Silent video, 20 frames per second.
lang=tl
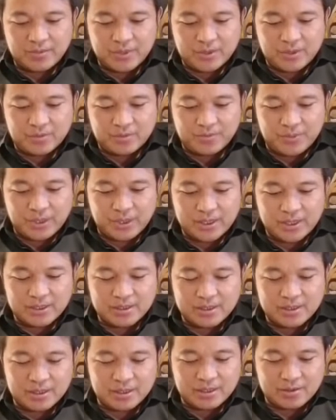nung paalis
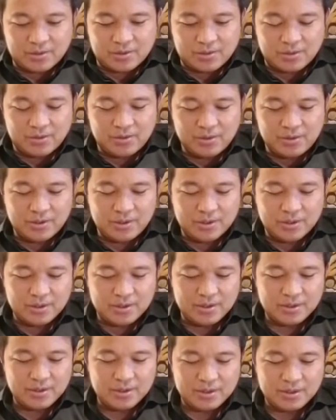na ako.
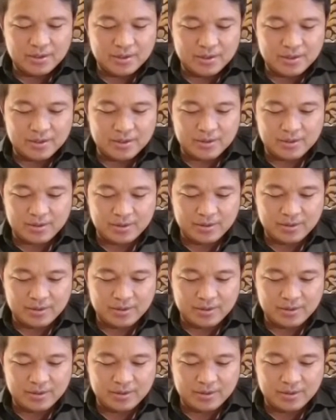No?